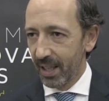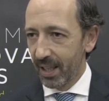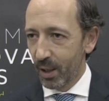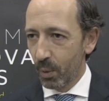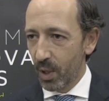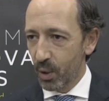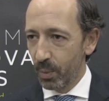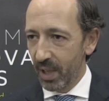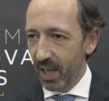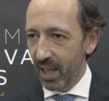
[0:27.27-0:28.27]
eh, como
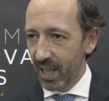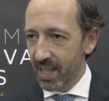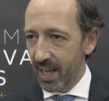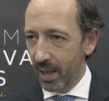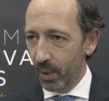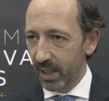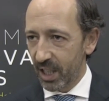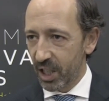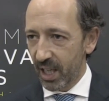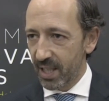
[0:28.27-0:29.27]
assumir a relação
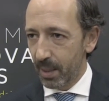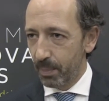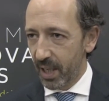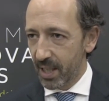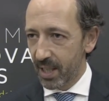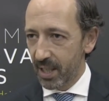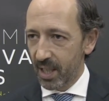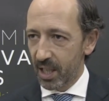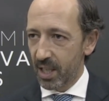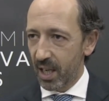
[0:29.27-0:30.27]
entre as grandes
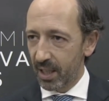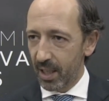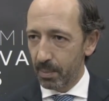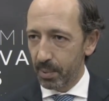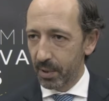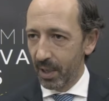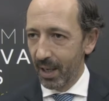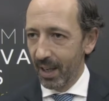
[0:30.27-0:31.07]
empresas, as startups,